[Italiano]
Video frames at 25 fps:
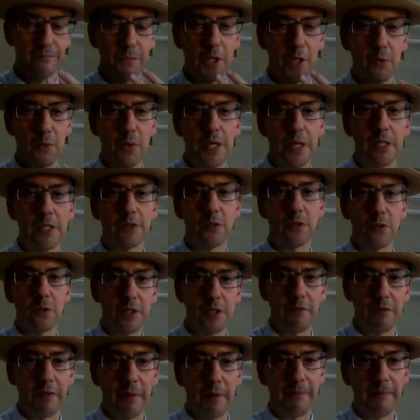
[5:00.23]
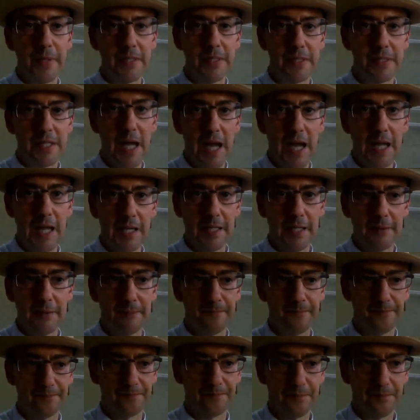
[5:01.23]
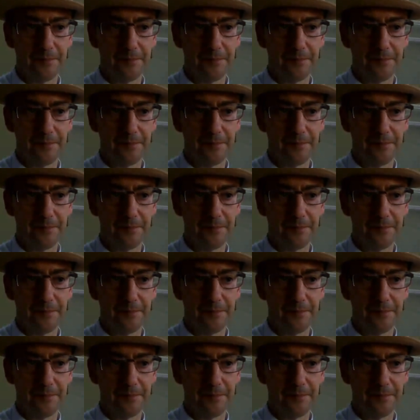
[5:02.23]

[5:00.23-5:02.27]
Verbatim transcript: questo ci fa pensare